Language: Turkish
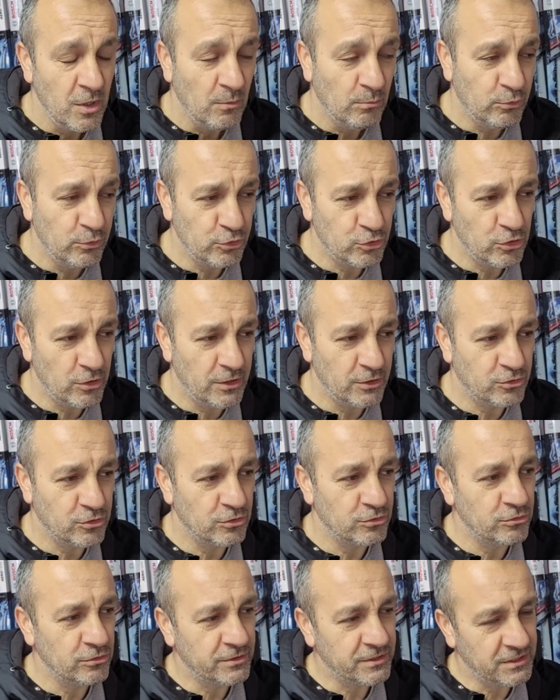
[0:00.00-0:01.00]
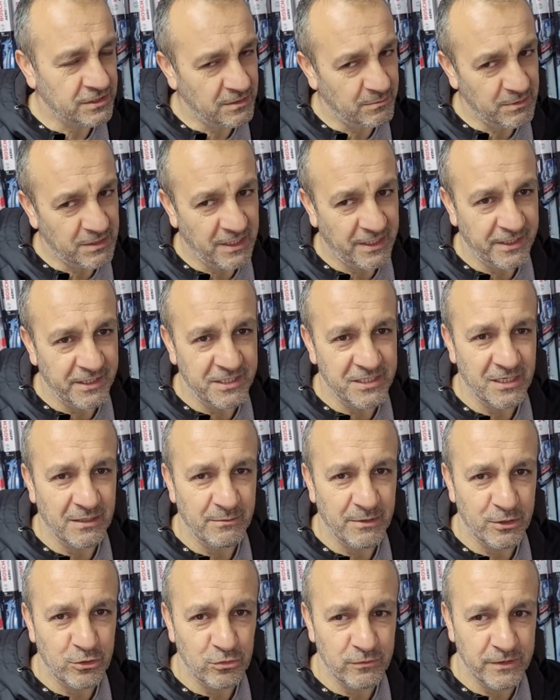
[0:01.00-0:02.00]
Bunu şöyle çözüyoruz. Size bir tane ikame
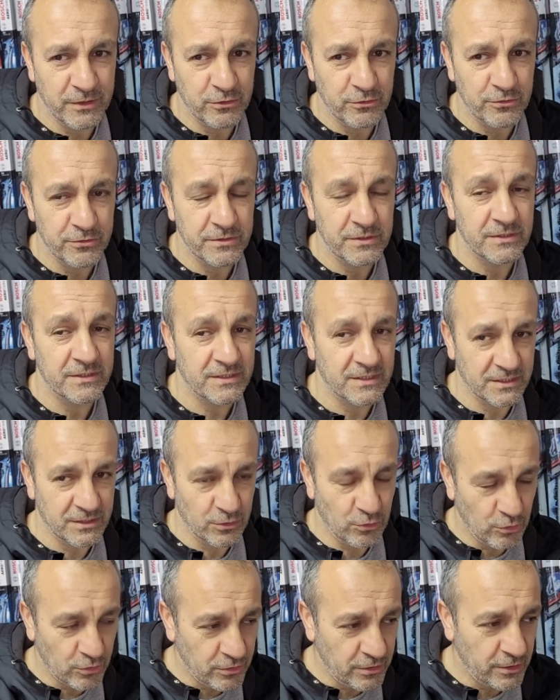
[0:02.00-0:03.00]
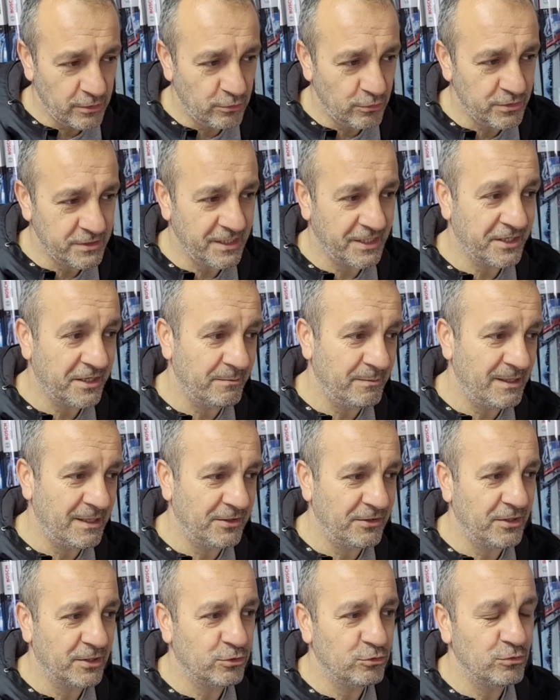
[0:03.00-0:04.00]
akü veriyoruz. Sizi gönderiyoruz. Arka
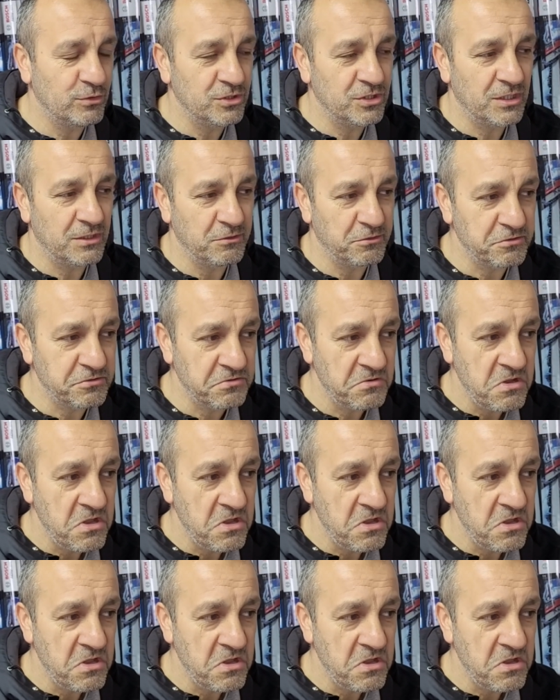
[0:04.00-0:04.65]
planda akü inceliyoruz.